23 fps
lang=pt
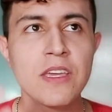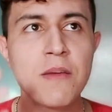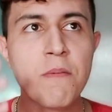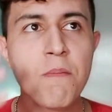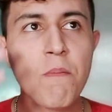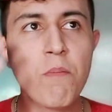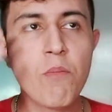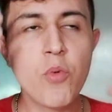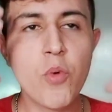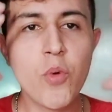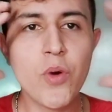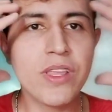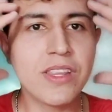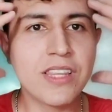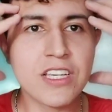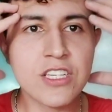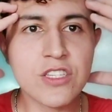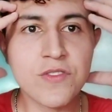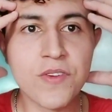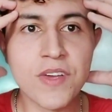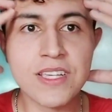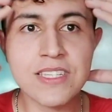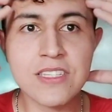
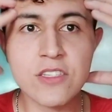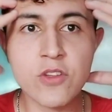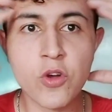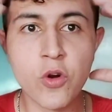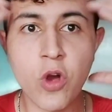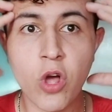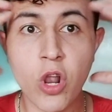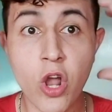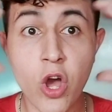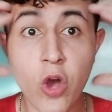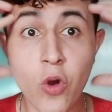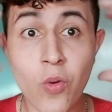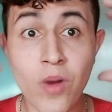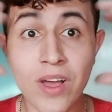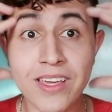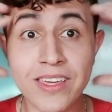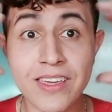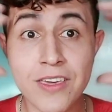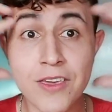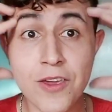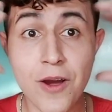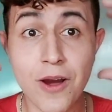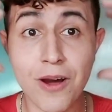Muitas vezes eu coloco
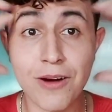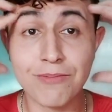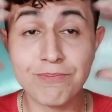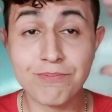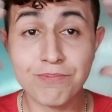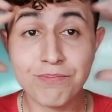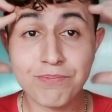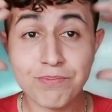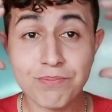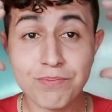aqui, ó,